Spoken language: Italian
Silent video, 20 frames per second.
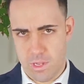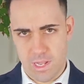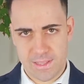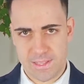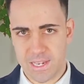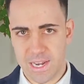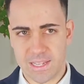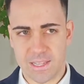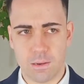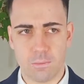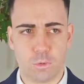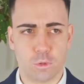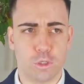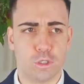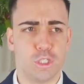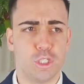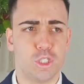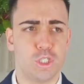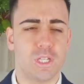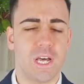al di là del mondo
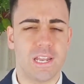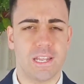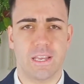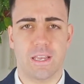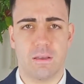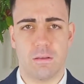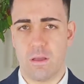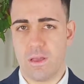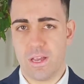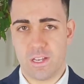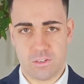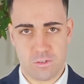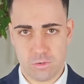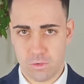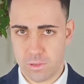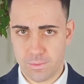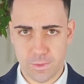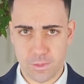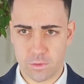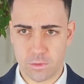digitale che è
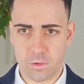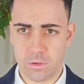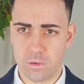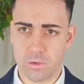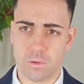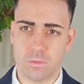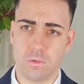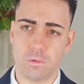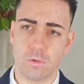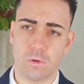assolutamente un,